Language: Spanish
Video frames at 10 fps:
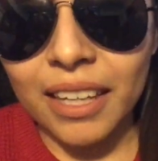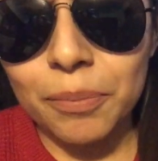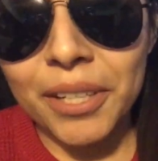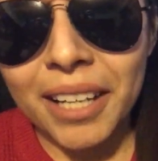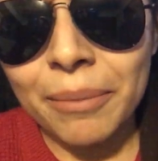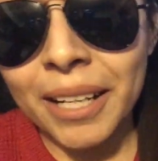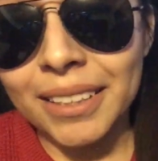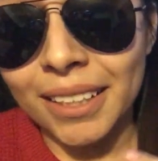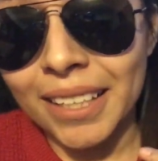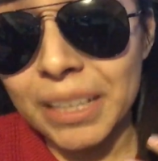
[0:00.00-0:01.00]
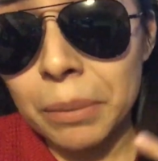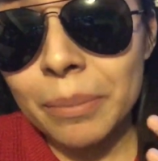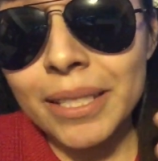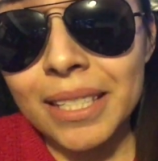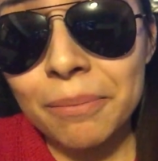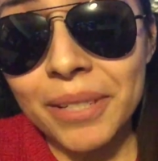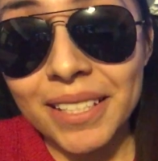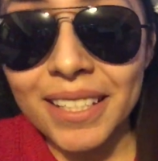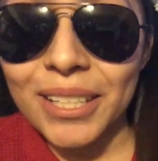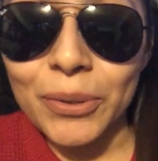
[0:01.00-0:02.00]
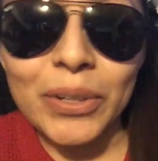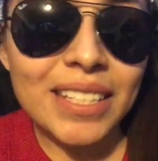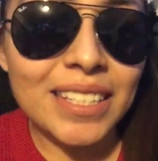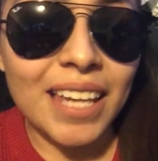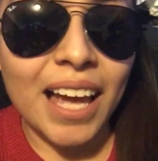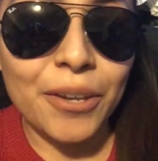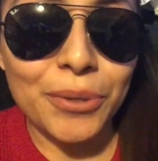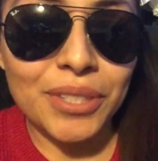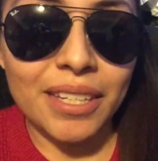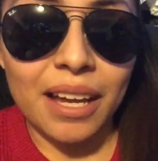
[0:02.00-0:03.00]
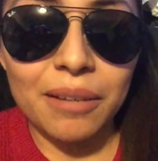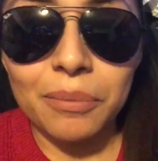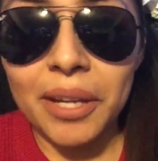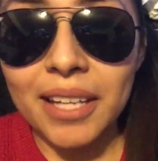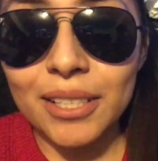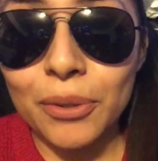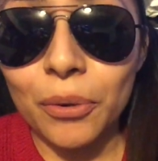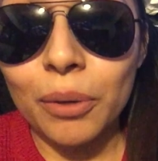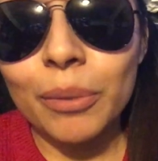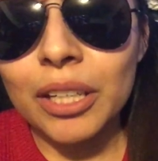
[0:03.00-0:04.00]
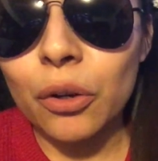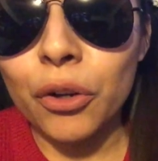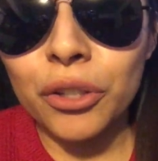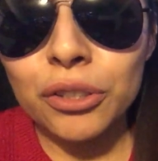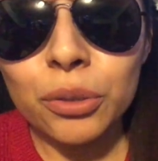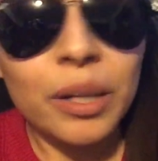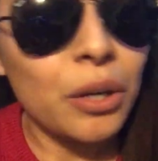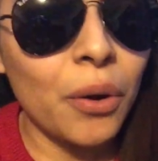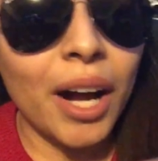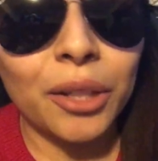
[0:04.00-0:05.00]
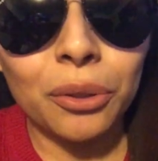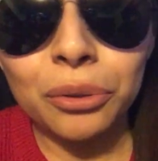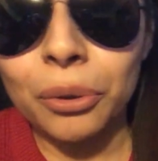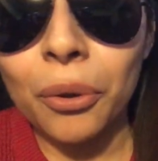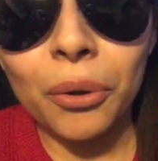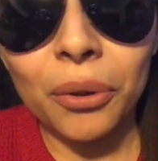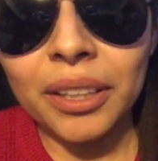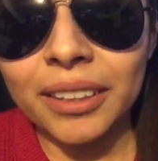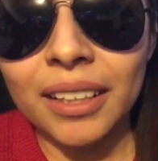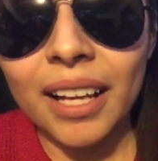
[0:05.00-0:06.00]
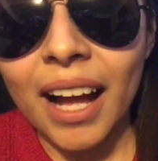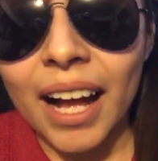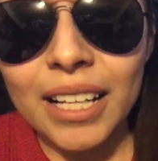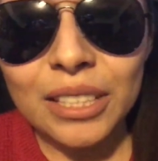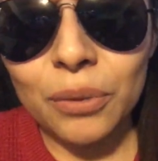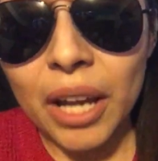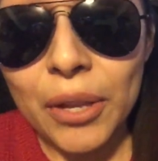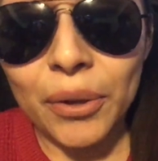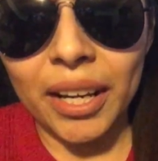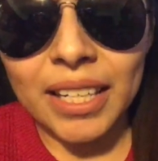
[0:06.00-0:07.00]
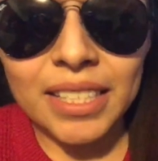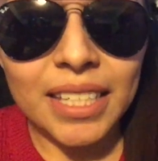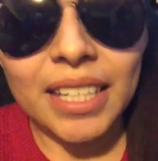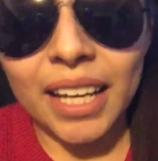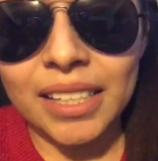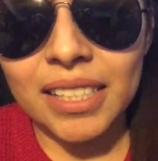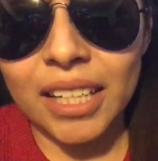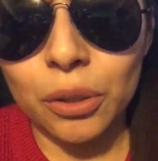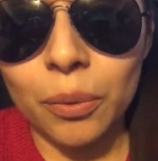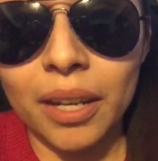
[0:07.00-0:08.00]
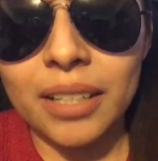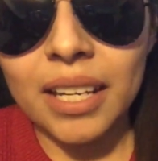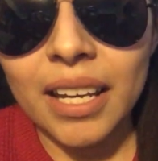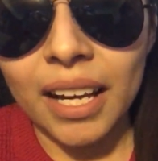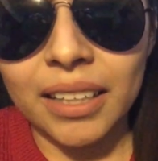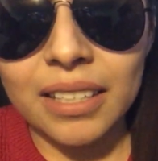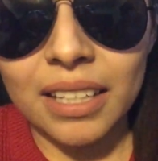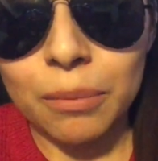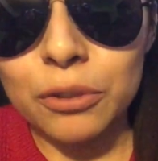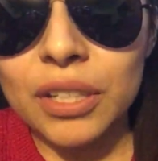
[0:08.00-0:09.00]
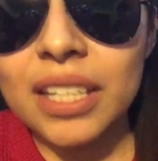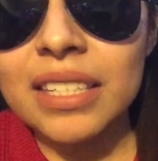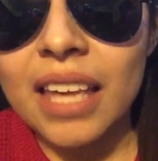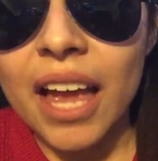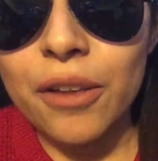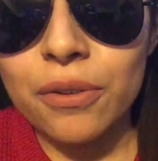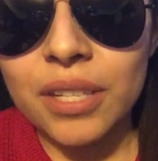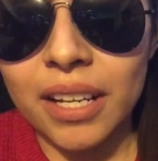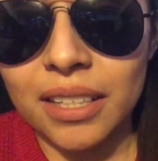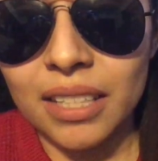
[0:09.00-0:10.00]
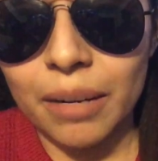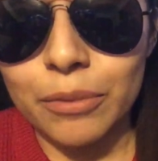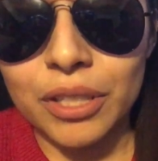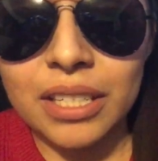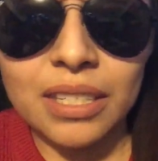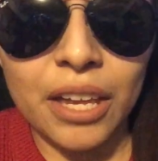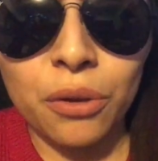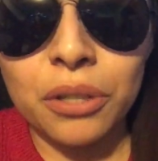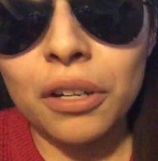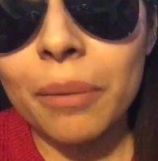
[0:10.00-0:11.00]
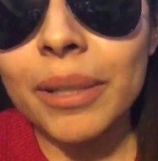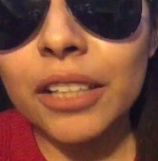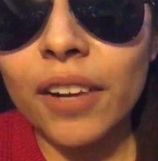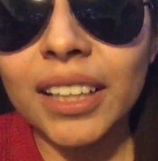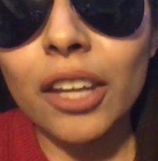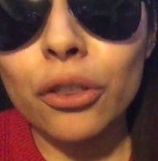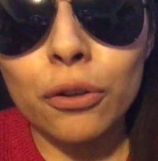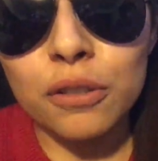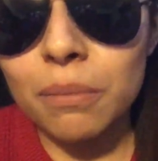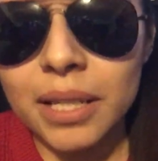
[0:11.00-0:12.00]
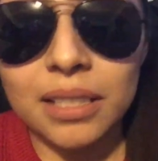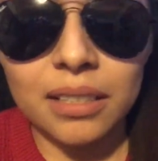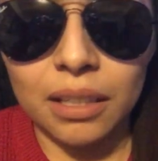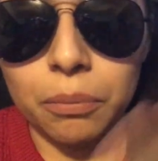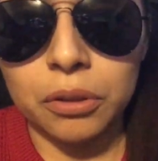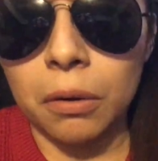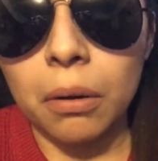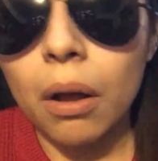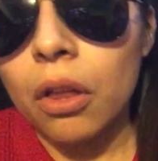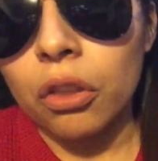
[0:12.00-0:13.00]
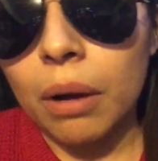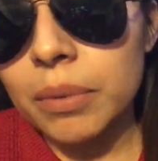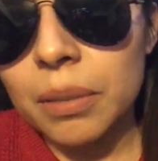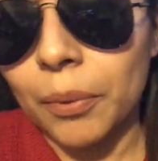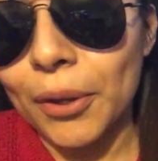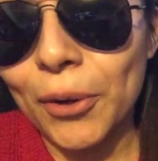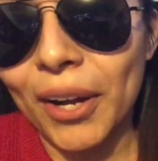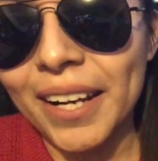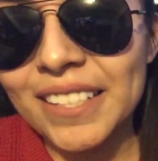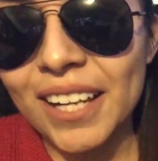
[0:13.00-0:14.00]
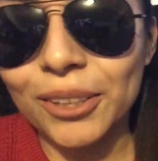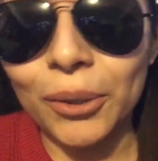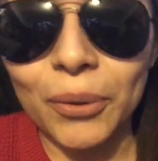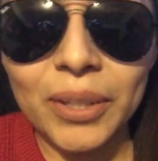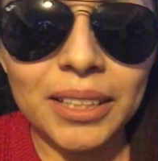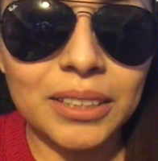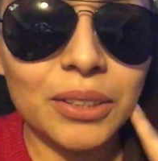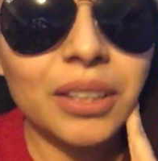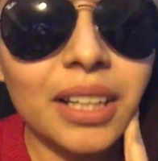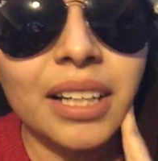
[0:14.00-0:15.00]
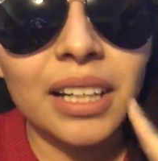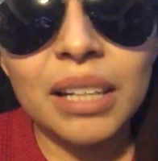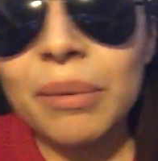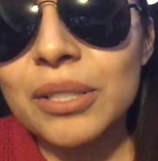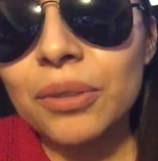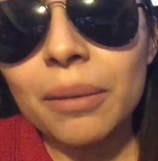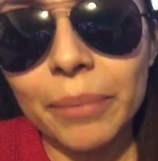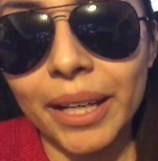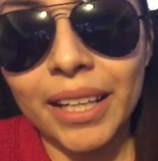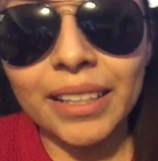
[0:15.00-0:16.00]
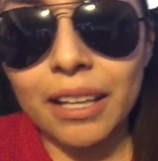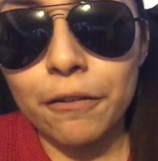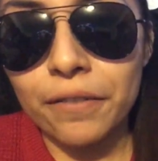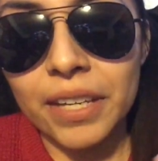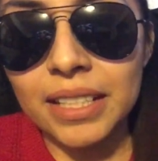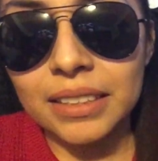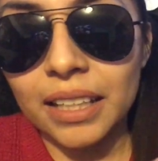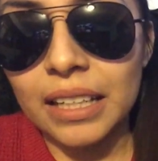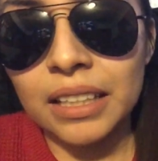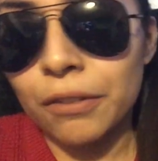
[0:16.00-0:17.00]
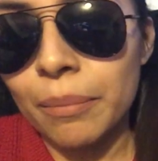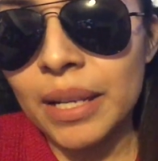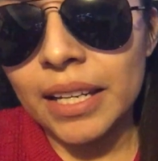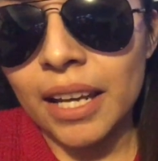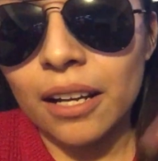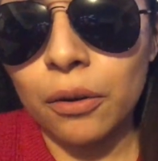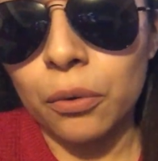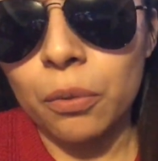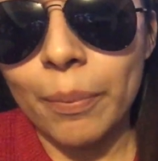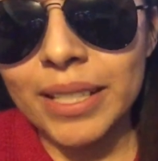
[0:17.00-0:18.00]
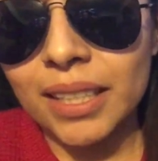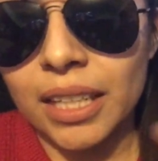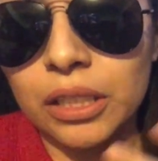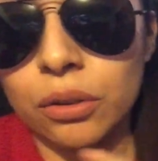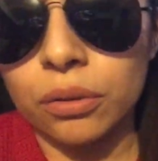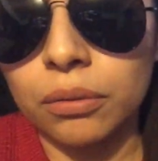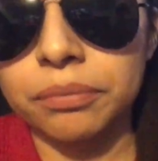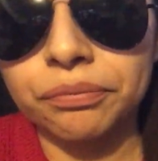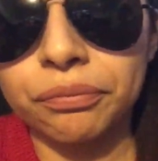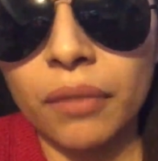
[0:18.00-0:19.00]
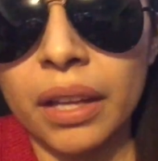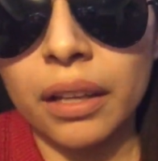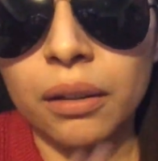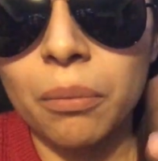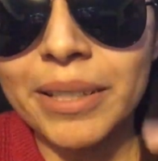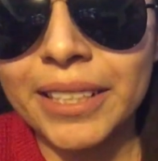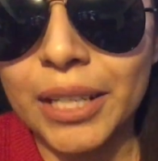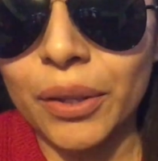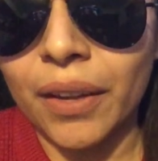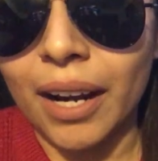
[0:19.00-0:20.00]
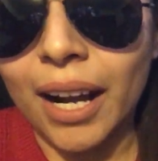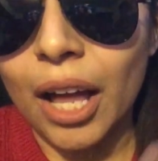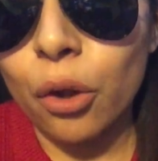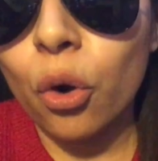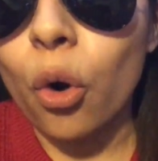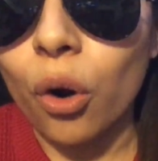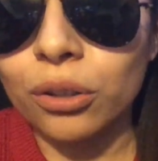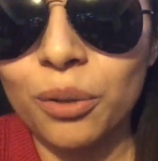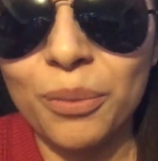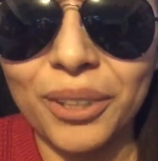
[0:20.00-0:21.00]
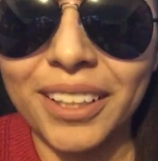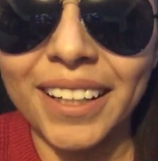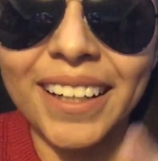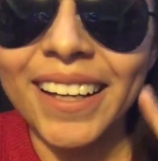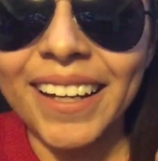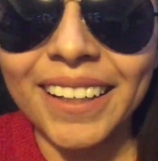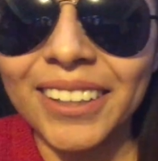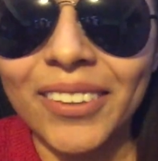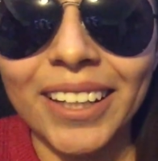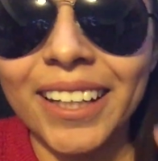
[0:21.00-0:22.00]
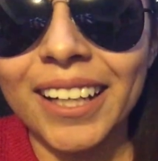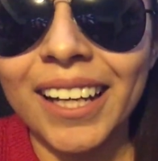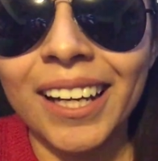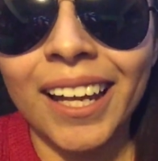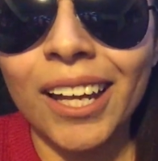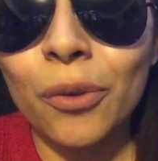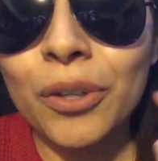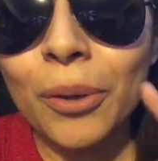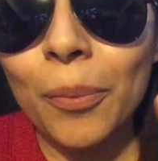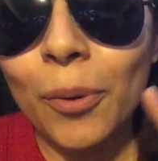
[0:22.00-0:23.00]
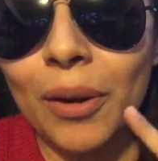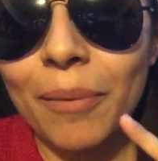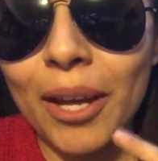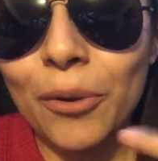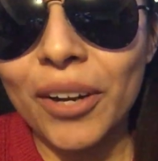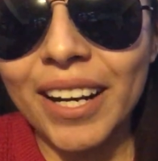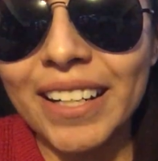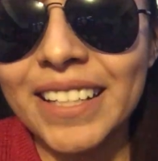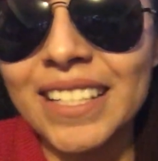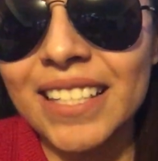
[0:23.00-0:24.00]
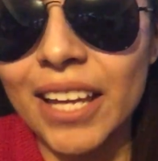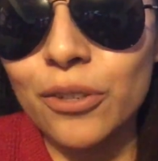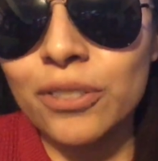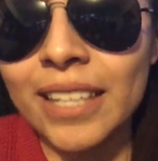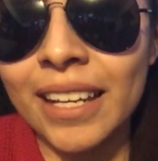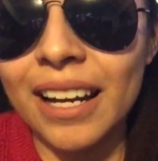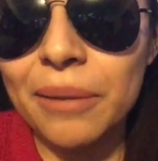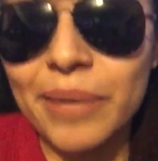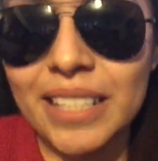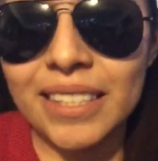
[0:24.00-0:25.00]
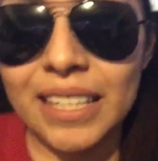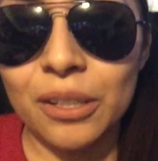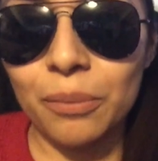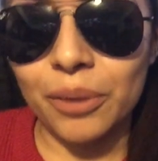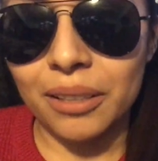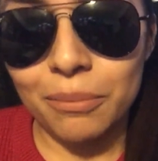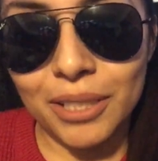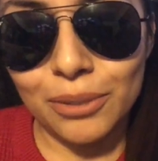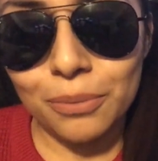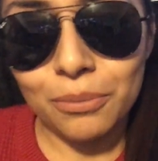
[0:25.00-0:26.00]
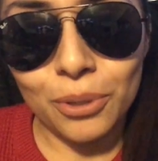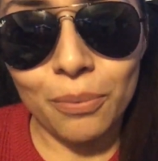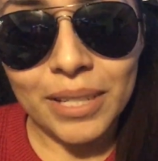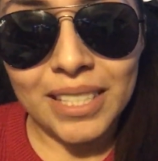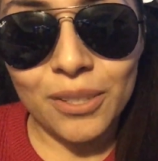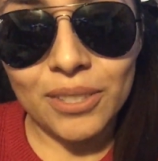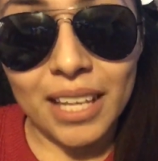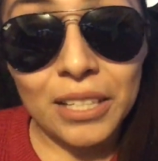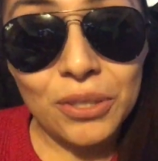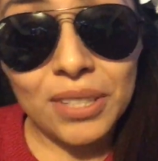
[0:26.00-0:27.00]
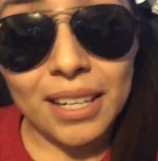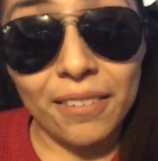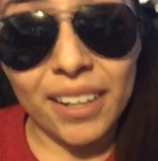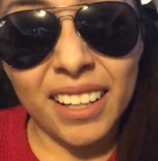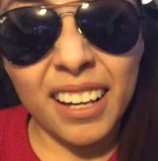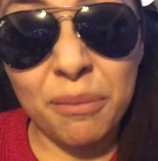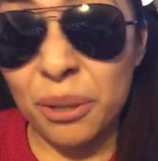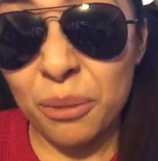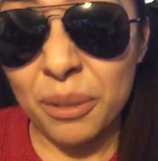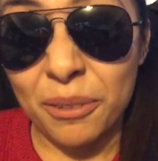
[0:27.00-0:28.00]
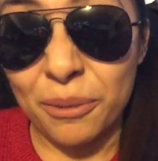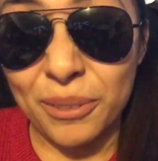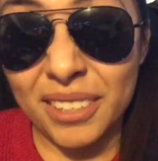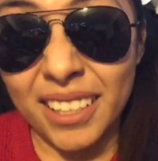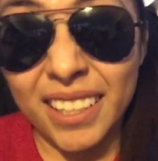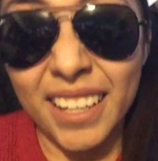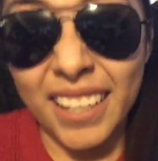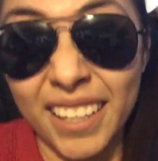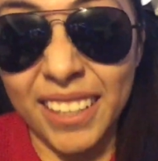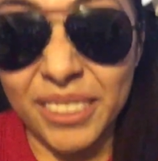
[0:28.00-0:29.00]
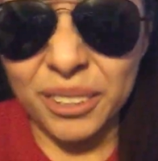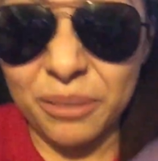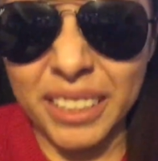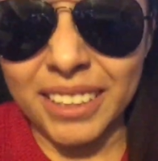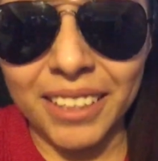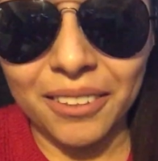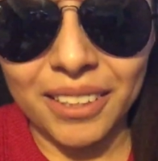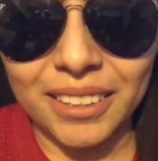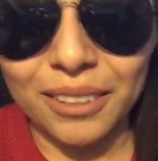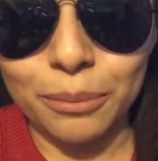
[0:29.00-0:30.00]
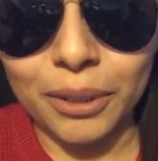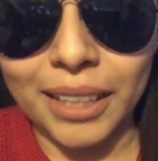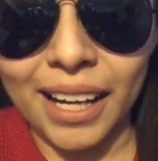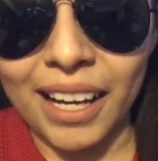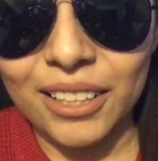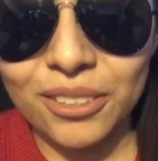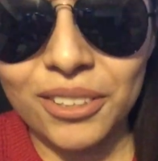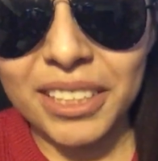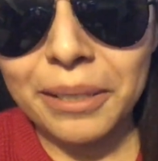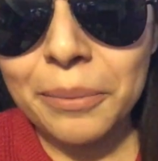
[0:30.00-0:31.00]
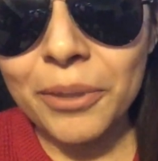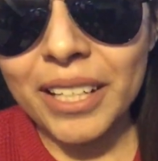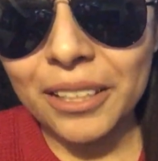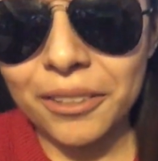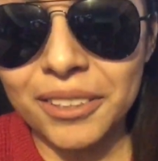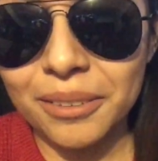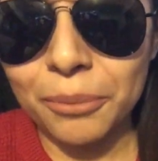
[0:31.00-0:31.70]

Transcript: Después llegué a mi casa y le dije, mami, siempre sí quiero 15 años y ya. Y ella se enojó y me dijo, yo te estuve rogando todo hace un año que sí, que sí, que tuviera, que te hiciéramos 15 años y que te hiciéramos 15 años. Ya solamente faltan dos meses y pues no, no vamos a poder organizar todo eso. Y me hizo una pequeñita fiesta eh, familiar con un vestidito eh, un vestidito anaranjado corto porque de verdad que el, único problema de no querer 15 años era el vestido porque pues son, son vestidos anchos y la verdad a mí no me gustan esos vestidos así como que anchos, se ven bonitos.